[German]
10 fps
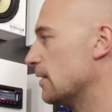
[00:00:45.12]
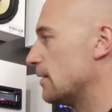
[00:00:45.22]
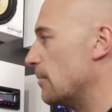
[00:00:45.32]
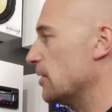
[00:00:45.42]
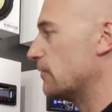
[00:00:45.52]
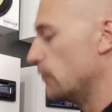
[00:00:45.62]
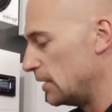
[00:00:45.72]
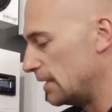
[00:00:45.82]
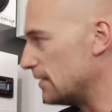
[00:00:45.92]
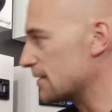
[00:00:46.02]
Damit
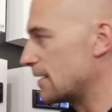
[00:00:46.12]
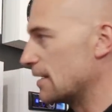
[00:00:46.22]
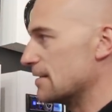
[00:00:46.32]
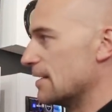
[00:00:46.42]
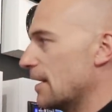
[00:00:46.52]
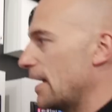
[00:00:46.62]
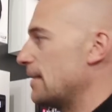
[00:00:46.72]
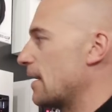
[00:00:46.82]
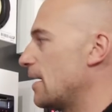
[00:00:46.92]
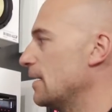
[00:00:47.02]
würde dann das ganze
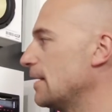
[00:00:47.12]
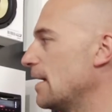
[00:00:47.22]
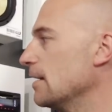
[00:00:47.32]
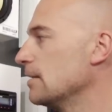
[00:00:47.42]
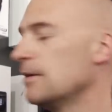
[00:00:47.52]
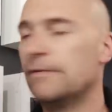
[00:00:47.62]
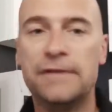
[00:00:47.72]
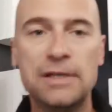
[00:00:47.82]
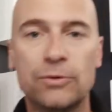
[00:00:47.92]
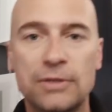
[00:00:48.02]
Gerät, der
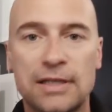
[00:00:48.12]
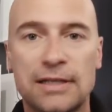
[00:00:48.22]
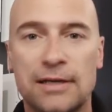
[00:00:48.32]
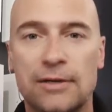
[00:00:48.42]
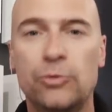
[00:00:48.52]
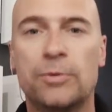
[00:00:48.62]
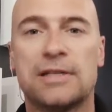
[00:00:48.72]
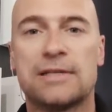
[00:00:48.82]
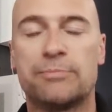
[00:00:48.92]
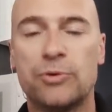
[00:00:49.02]
KWR400, über
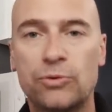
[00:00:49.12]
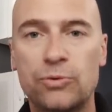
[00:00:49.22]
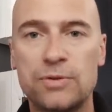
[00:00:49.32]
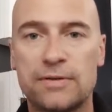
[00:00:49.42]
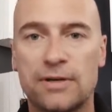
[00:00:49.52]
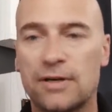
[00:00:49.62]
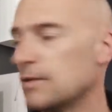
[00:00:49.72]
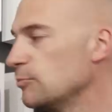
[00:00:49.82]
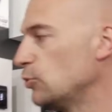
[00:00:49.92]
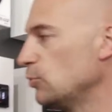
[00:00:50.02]
das
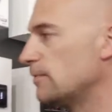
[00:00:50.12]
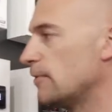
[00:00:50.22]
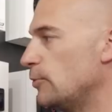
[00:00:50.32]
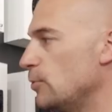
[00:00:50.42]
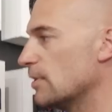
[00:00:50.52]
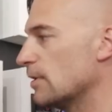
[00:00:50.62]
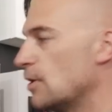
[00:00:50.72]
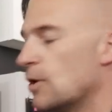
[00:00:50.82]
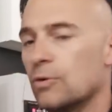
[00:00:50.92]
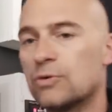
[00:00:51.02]
Bluetooth-Modul äh, verfügen
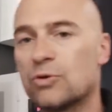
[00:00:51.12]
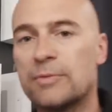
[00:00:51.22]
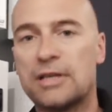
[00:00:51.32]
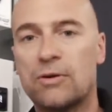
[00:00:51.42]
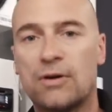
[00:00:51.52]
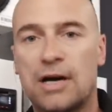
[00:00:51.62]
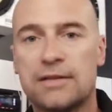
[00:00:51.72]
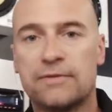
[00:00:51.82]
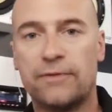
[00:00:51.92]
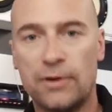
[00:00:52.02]
und somit auch
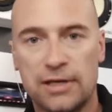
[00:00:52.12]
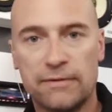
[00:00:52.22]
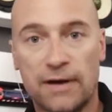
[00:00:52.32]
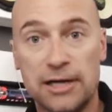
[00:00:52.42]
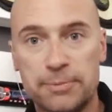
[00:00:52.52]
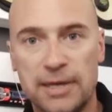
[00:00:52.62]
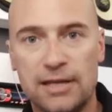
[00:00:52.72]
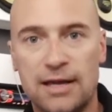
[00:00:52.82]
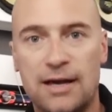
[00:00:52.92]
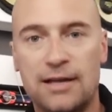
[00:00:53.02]
als völlige
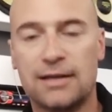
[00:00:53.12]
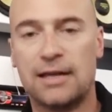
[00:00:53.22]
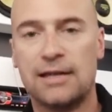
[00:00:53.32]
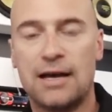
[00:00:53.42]
Freisprechanlage